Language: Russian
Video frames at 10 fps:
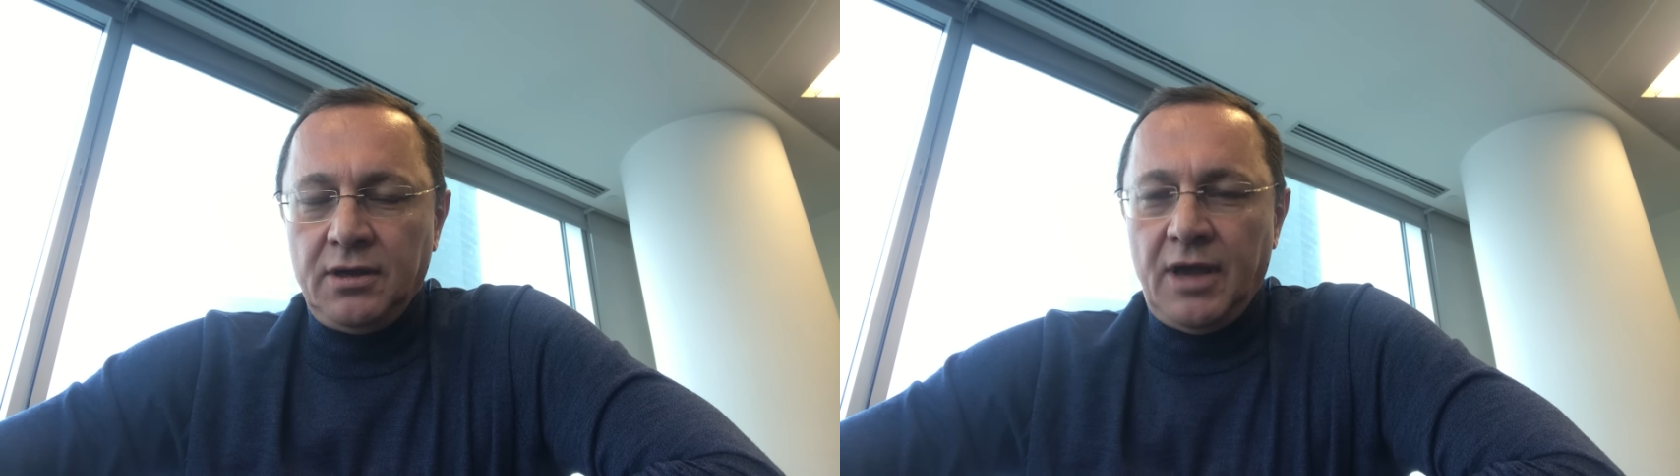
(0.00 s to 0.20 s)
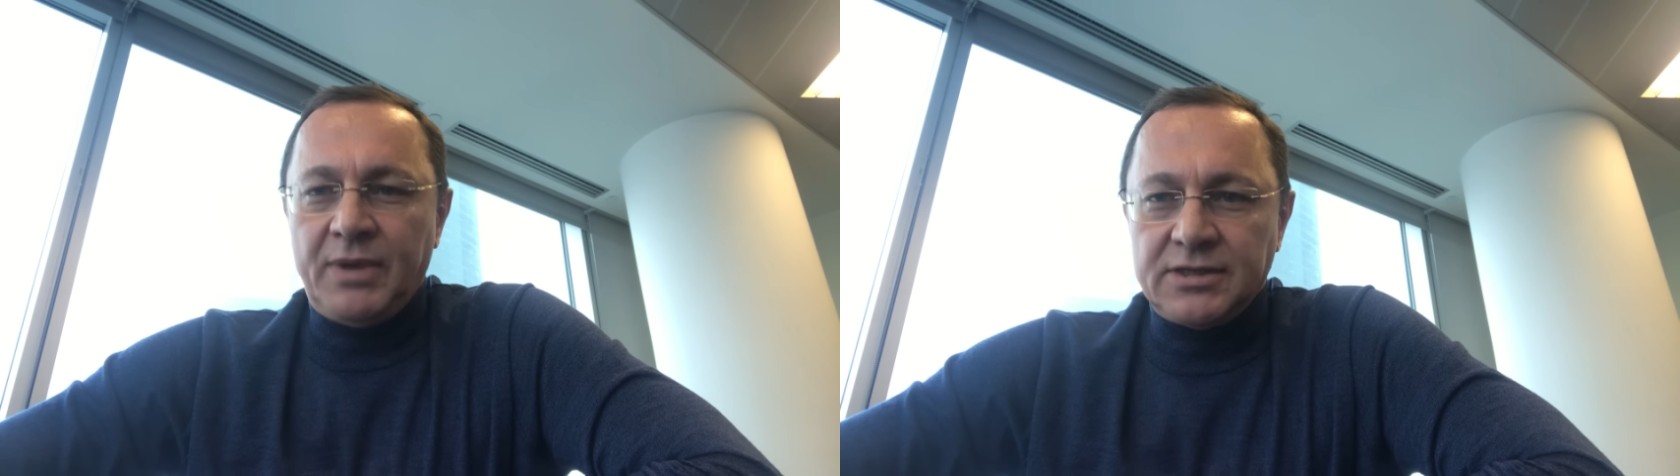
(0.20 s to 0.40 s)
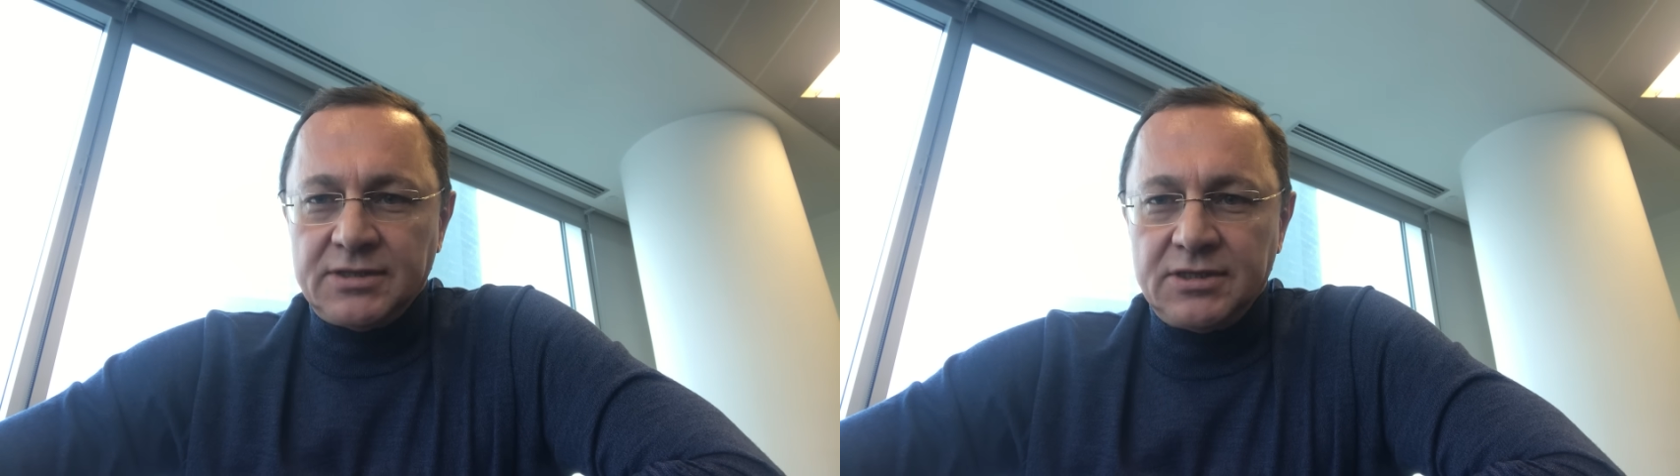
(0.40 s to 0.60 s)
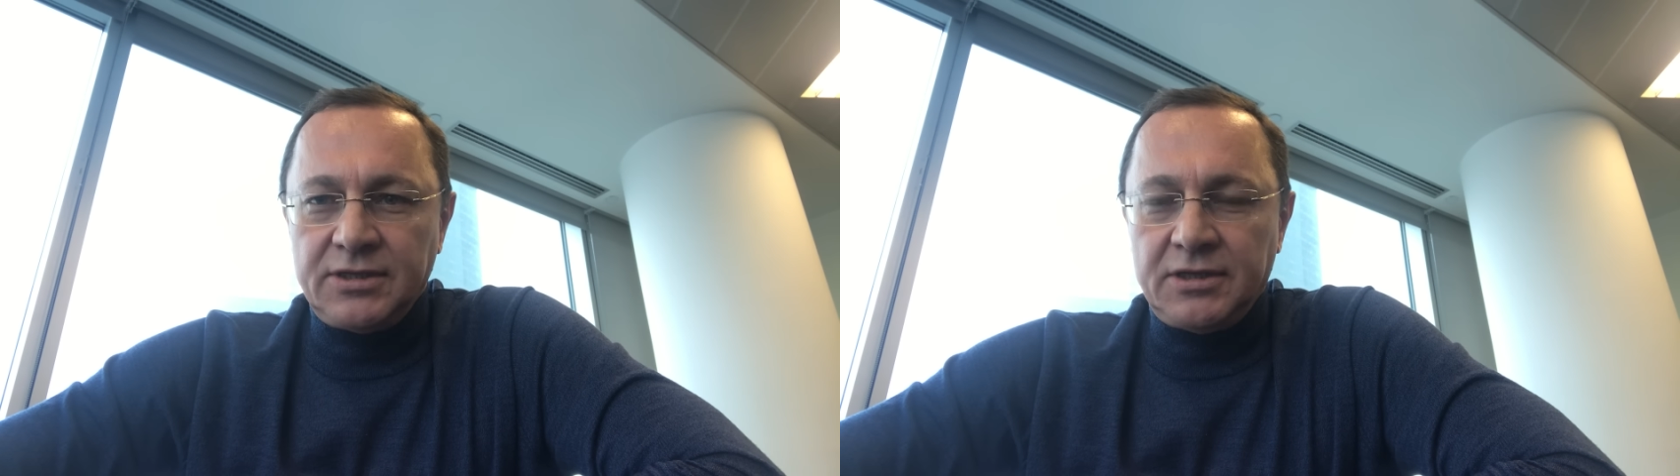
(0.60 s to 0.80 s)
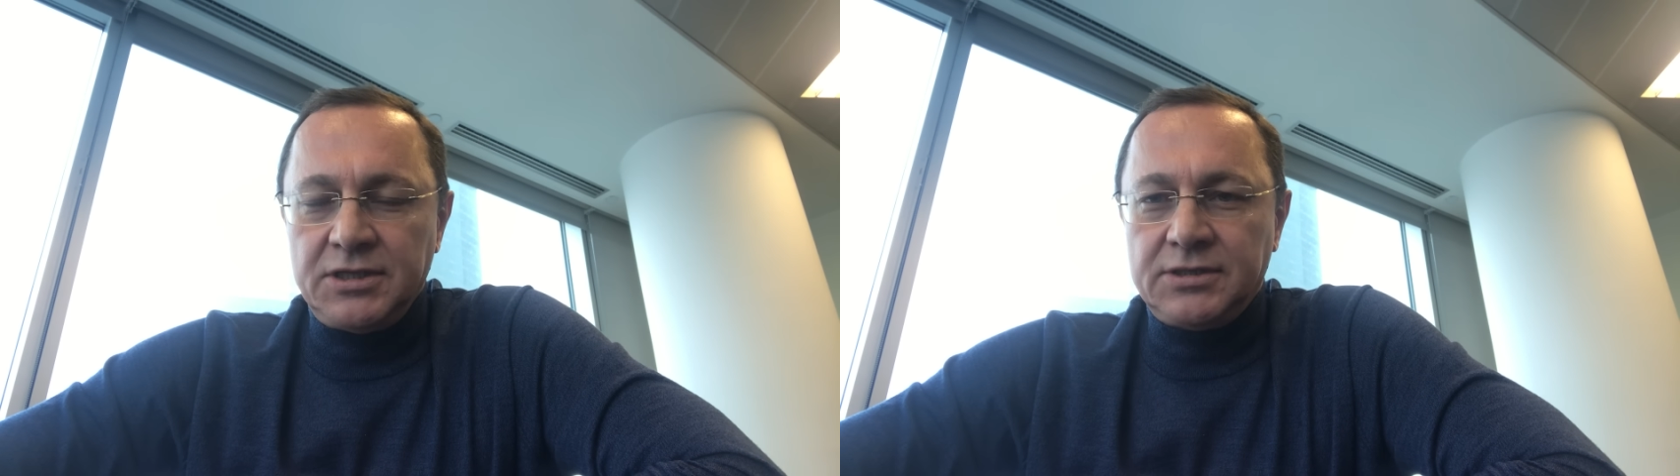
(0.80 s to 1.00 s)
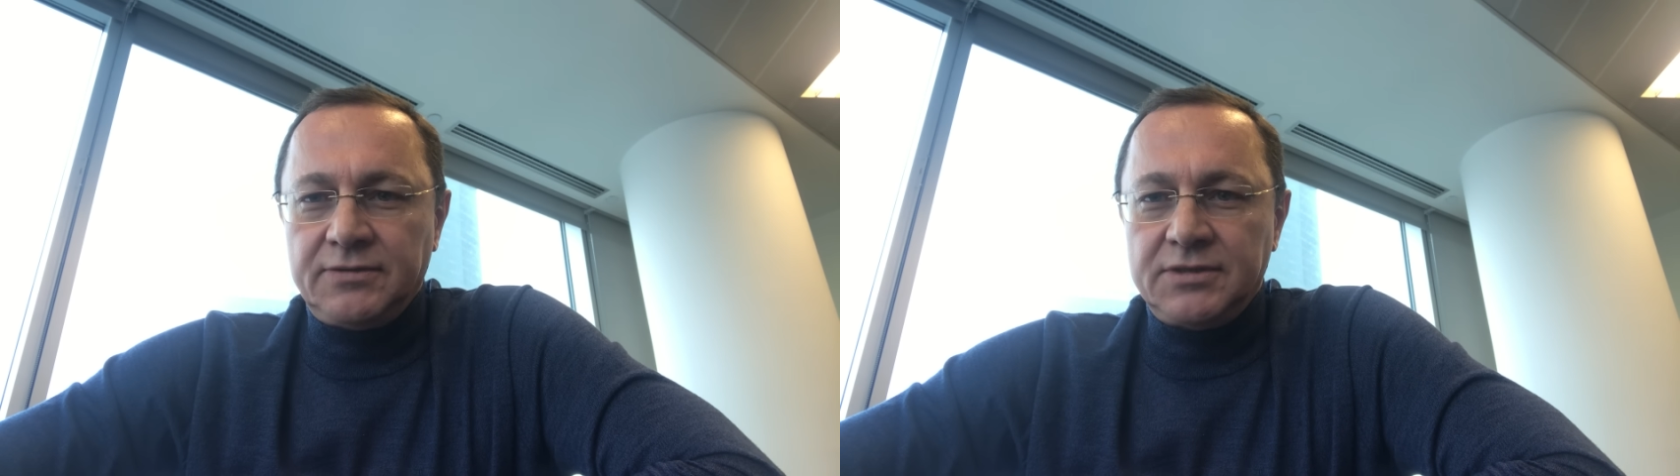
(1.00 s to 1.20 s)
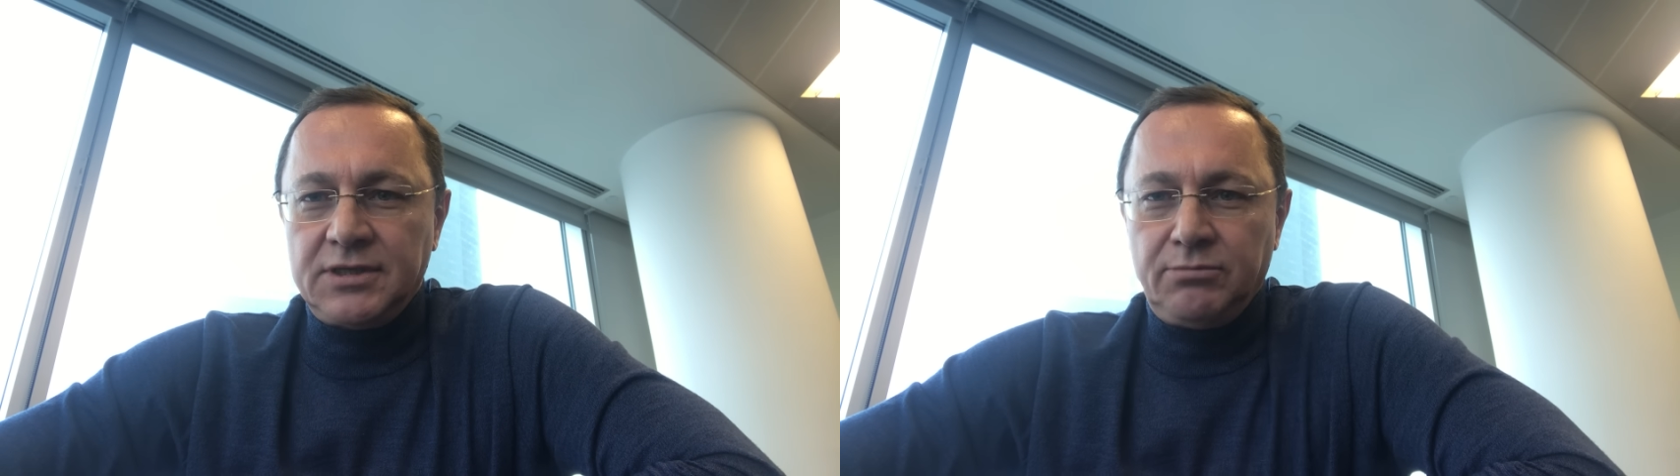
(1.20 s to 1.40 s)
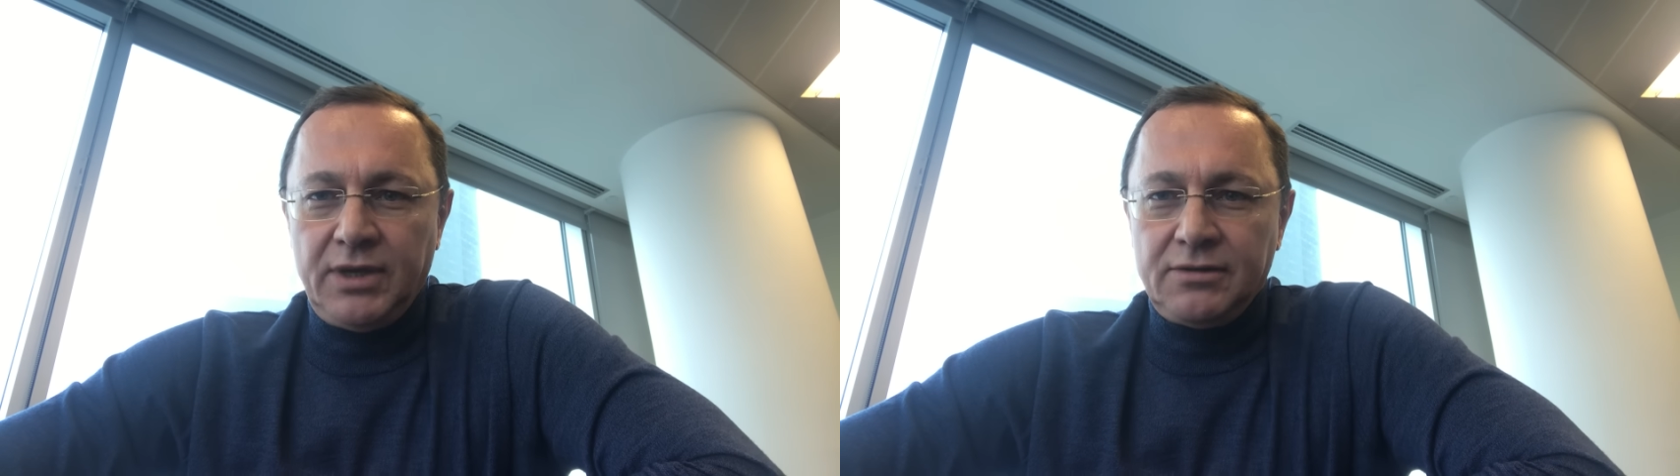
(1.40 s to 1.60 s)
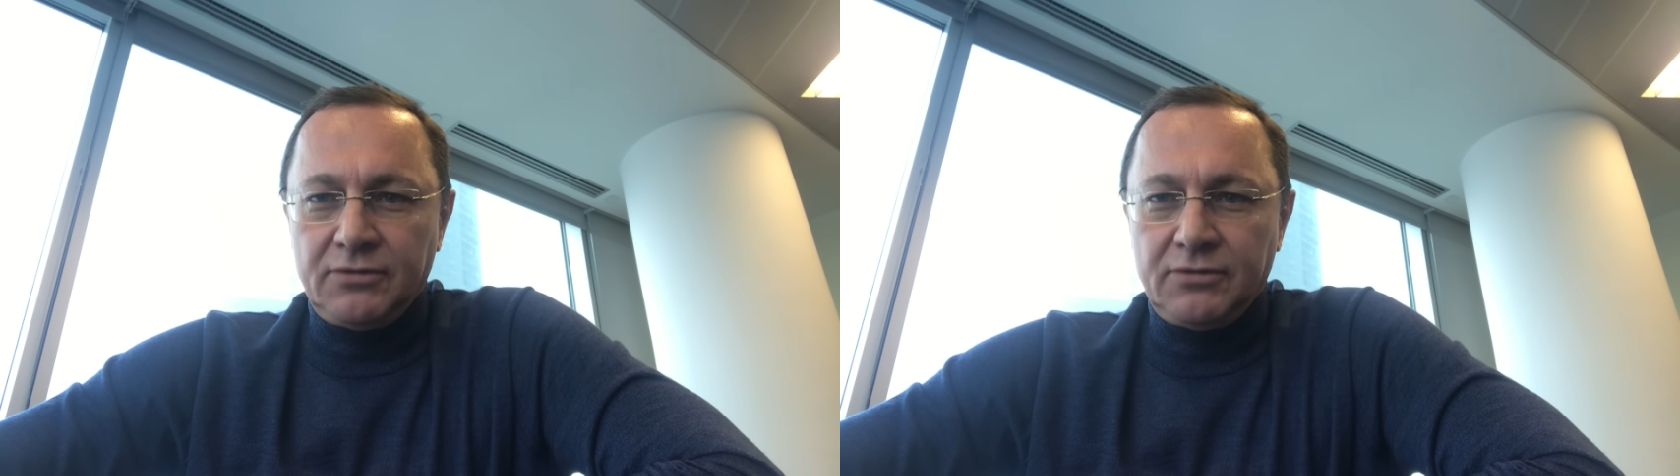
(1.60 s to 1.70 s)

обязанности российского ЦБ,